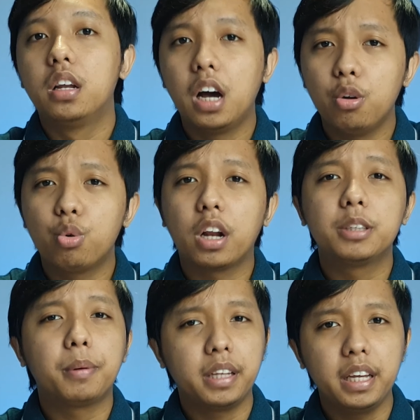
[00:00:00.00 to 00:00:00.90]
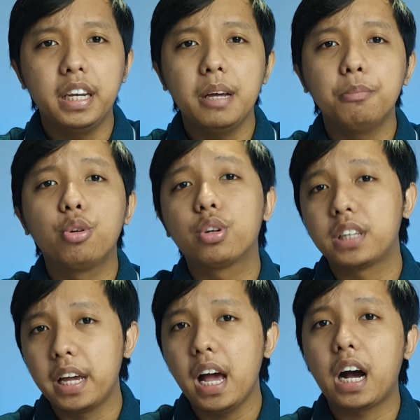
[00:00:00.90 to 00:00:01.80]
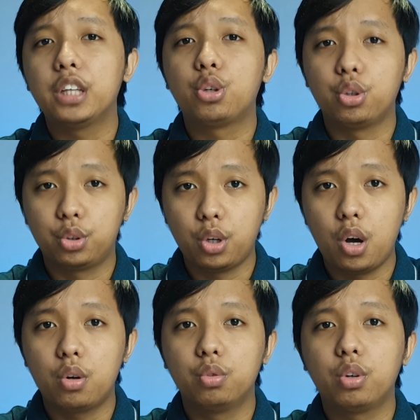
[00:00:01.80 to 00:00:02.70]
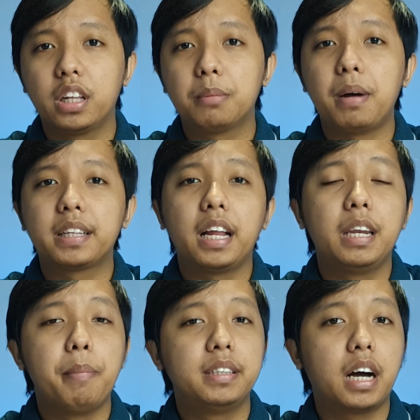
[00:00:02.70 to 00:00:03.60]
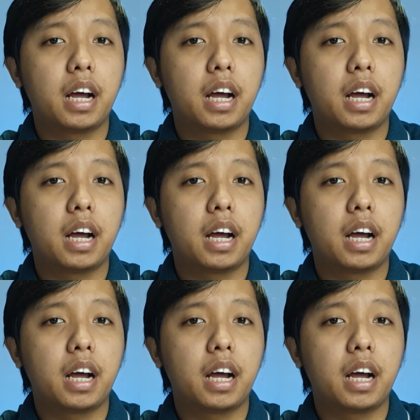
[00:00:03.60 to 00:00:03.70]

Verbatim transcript: Dengan ukuran seperti ini, menurut saya akan cocok untuk ditempatkan di meja